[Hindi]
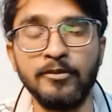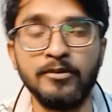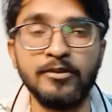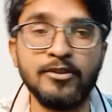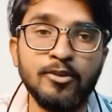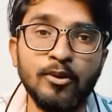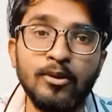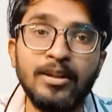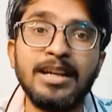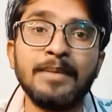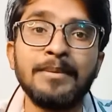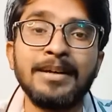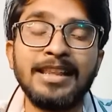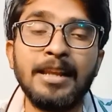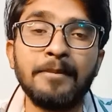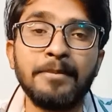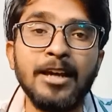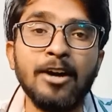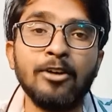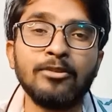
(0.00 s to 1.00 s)
स्टोरी का
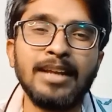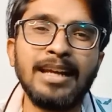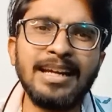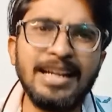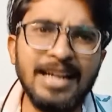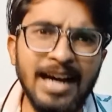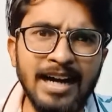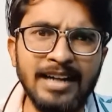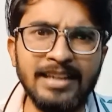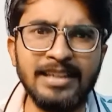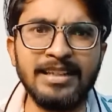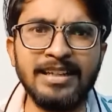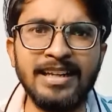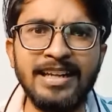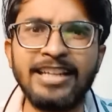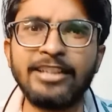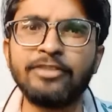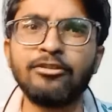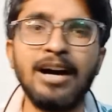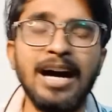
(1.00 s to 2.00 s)
मतलब क्या होता है कहानी
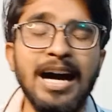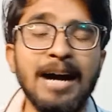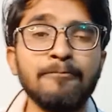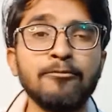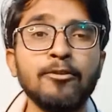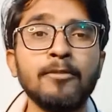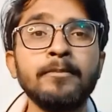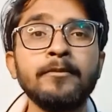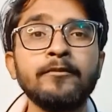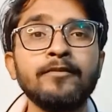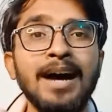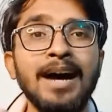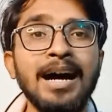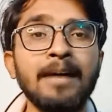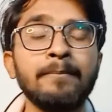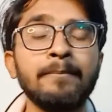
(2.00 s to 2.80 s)
ठीक है तो आपको भी वहां